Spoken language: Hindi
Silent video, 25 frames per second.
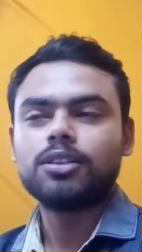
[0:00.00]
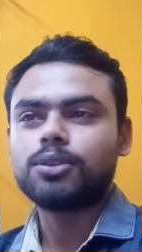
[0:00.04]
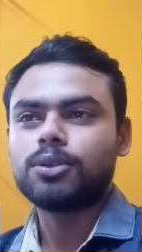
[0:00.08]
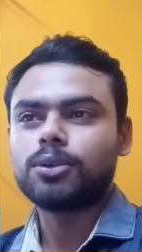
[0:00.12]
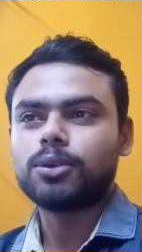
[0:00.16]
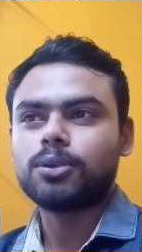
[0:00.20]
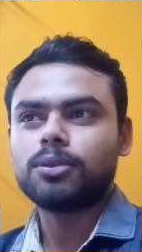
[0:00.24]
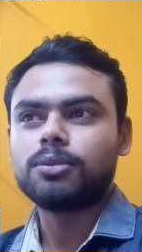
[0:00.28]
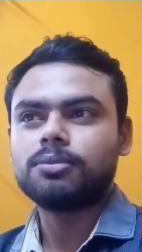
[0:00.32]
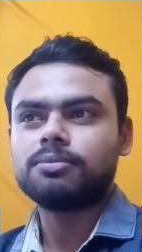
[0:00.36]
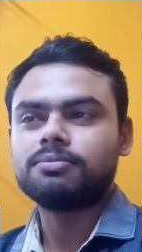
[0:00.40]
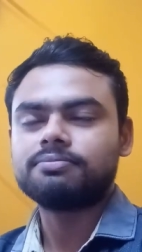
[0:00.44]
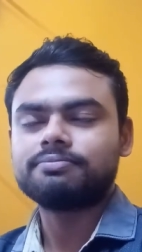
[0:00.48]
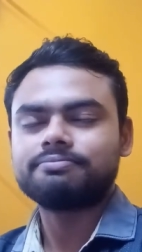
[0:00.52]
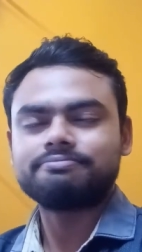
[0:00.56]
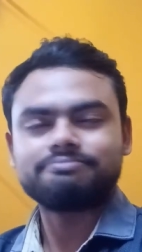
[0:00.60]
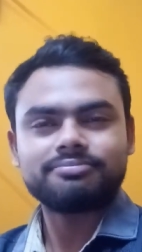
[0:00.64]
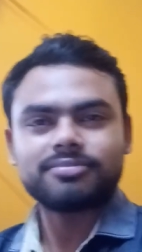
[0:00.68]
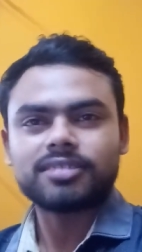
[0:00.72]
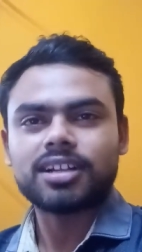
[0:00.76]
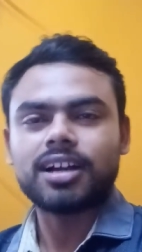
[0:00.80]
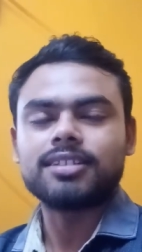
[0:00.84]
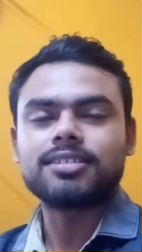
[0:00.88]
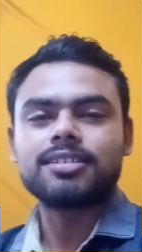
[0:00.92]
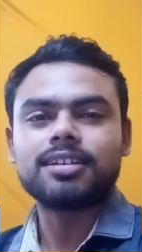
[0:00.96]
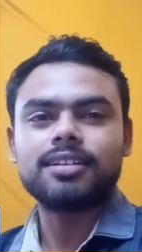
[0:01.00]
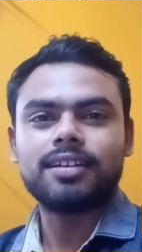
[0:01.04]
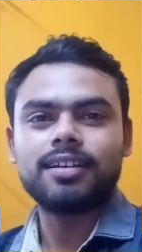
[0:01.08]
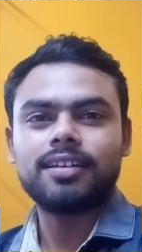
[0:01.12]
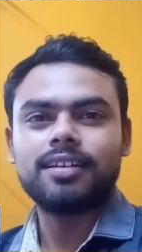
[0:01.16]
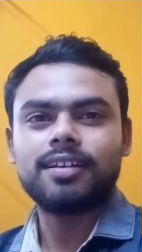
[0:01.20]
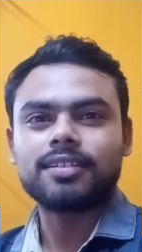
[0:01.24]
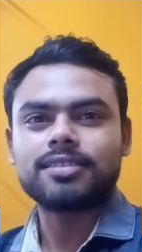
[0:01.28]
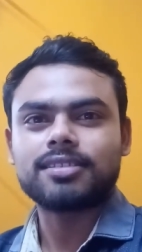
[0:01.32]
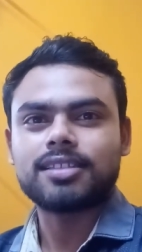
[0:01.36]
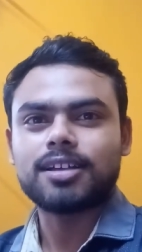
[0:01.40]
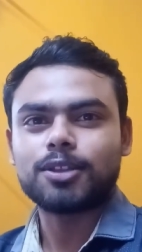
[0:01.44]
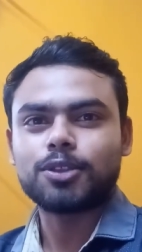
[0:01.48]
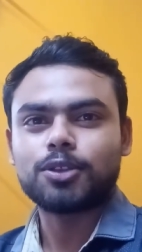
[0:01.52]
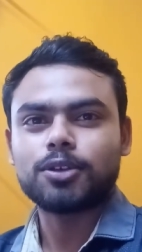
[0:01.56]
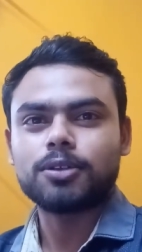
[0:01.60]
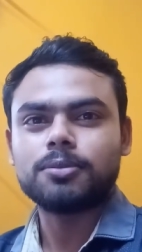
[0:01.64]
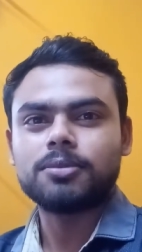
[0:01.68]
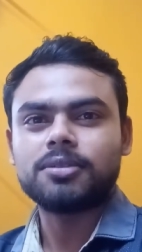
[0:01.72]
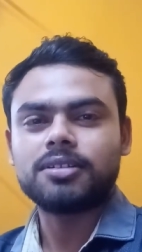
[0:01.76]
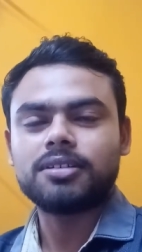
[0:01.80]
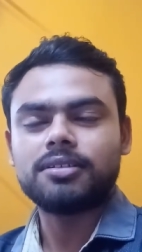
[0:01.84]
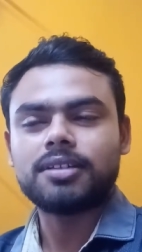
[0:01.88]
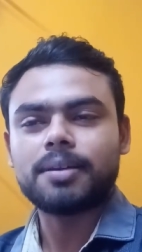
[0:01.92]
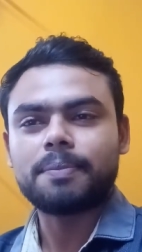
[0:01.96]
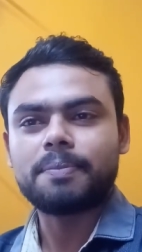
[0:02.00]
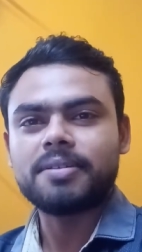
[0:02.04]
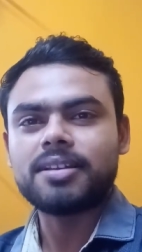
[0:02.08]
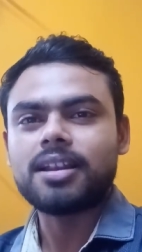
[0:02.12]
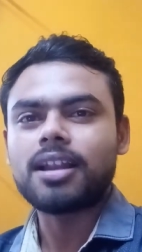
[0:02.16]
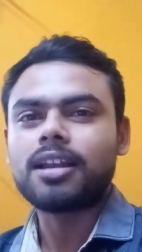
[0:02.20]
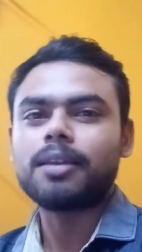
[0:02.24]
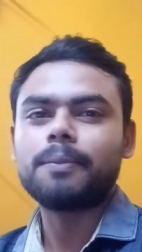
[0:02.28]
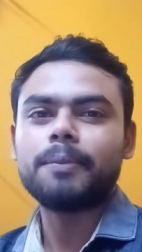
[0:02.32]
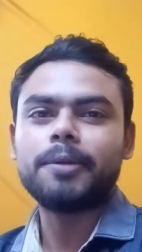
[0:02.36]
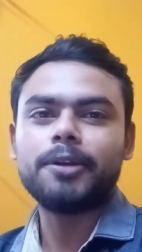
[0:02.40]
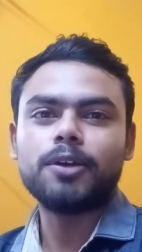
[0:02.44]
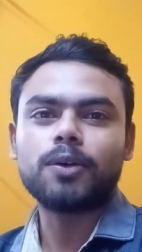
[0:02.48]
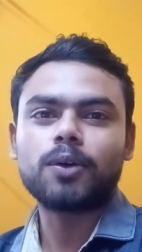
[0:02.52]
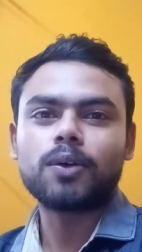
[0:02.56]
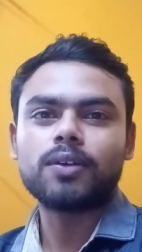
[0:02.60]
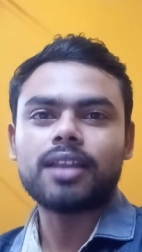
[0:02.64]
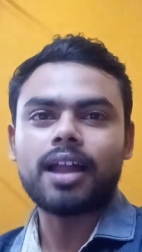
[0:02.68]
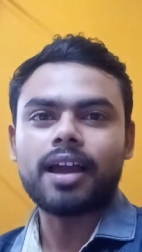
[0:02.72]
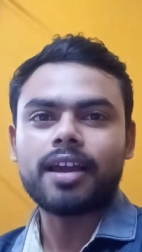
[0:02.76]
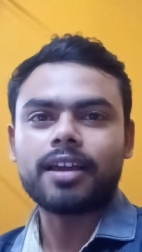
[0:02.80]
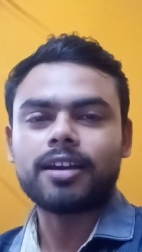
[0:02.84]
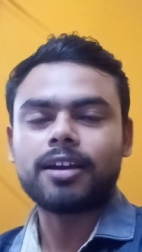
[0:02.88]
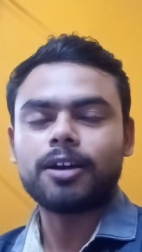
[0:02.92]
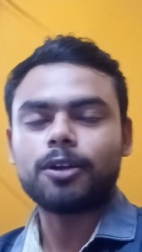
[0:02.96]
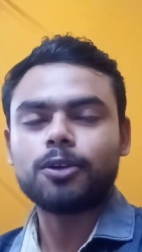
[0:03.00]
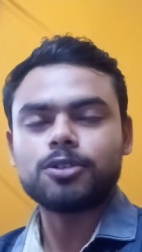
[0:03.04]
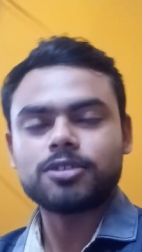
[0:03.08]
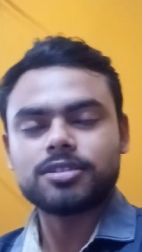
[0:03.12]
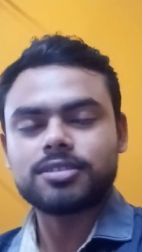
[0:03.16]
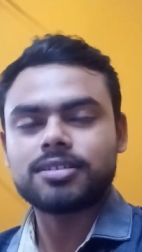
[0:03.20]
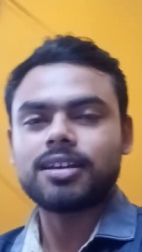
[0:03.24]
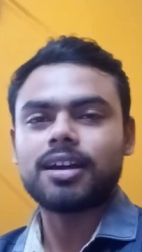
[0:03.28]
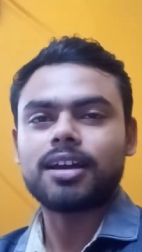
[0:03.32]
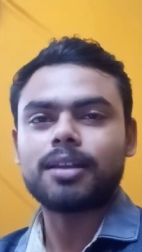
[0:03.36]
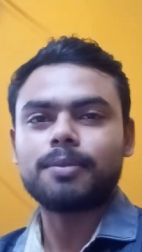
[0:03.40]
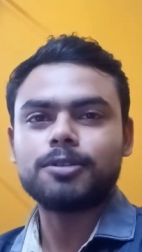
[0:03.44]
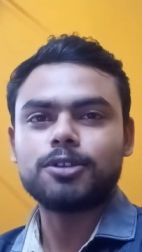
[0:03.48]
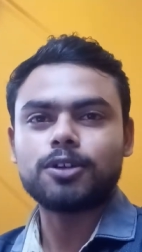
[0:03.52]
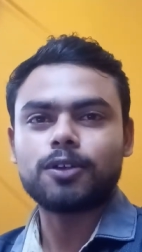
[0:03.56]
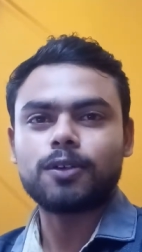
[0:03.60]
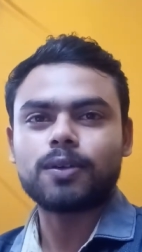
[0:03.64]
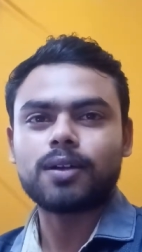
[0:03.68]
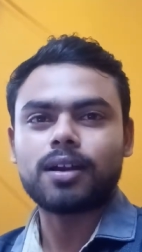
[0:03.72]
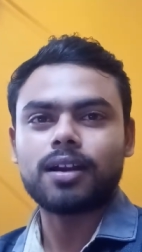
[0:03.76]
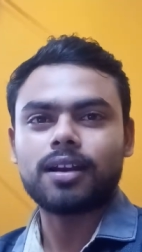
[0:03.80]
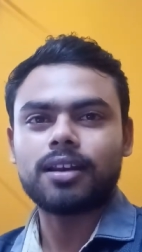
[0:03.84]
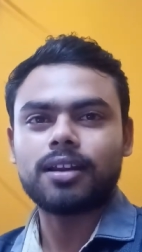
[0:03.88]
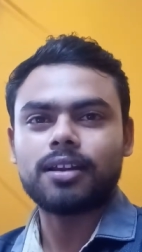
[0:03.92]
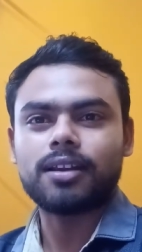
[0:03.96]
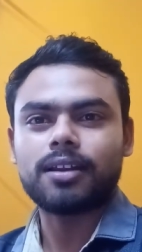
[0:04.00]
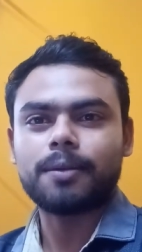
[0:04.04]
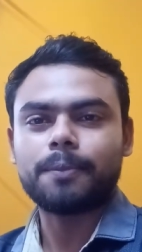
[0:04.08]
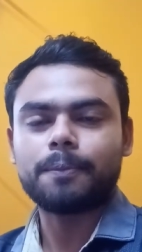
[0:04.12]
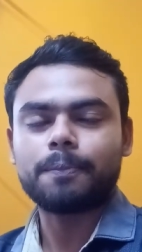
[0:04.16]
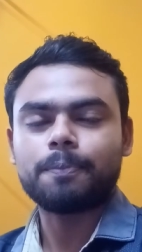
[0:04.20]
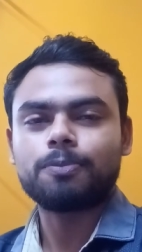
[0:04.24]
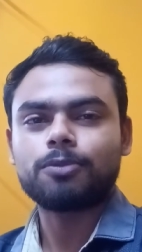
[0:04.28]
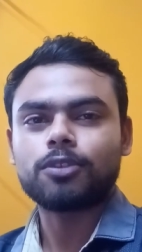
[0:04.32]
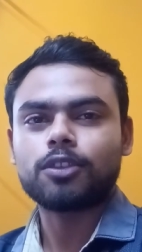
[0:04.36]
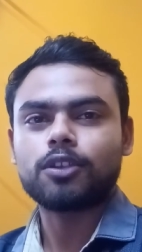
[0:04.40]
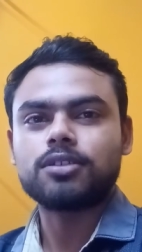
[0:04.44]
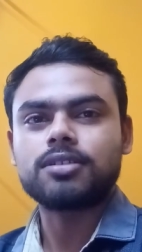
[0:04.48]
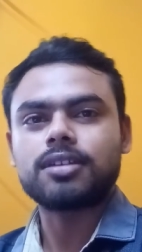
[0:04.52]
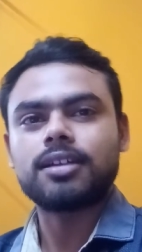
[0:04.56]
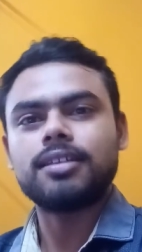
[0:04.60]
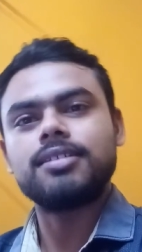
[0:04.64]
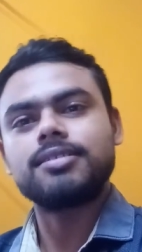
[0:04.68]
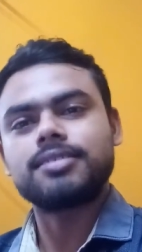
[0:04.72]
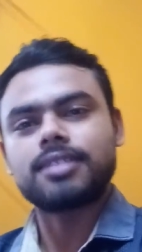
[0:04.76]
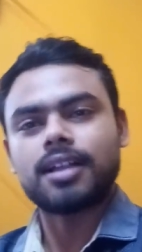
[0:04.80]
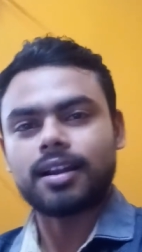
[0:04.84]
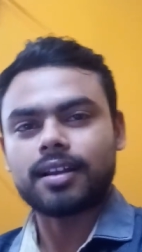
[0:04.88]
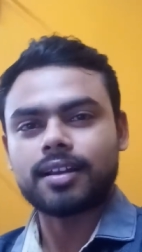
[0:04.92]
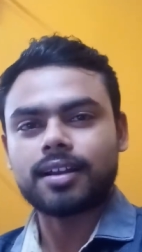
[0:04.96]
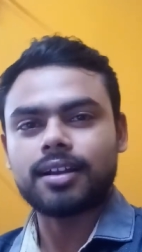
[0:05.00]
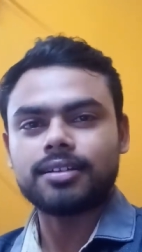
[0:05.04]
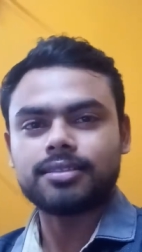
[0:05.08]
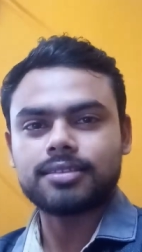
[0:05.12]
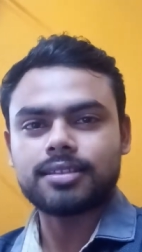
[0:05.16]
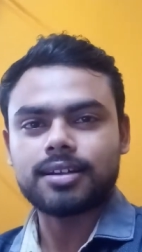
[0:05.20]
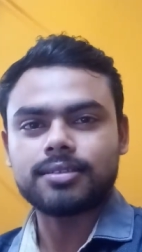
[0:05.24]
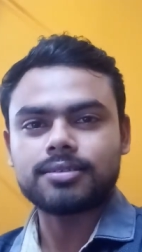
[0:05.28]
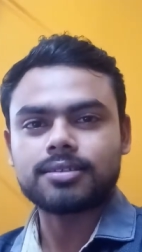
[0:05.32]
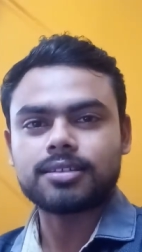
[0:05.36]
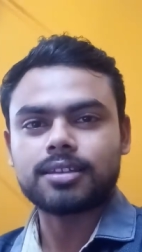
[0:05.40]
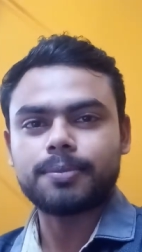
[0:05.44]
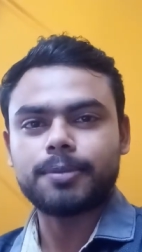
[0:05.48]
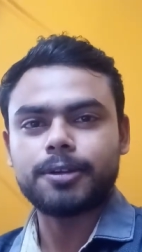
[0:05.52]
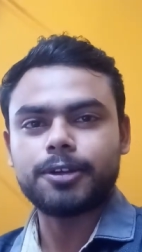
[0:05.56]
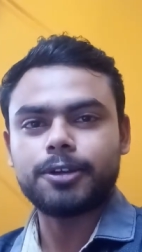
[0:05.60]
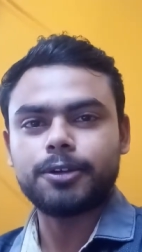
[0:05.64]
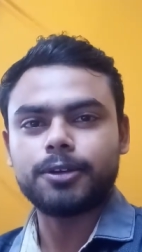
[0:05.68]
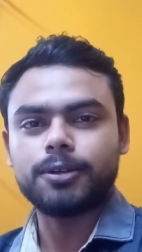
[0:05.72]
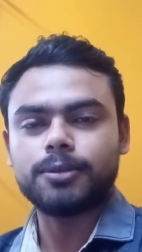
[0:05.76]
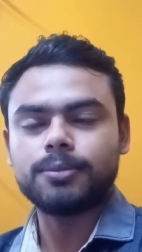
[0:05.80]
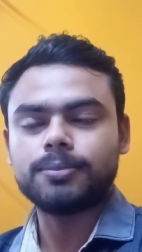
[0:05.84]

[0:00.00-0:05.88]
तो अच्छा नहीं लगता तो डेफिनेटली वीडियो को लाइक करो शेयर जरूर कर लेना तो चलिए स्टार्ट करते हैं आज की वीडियो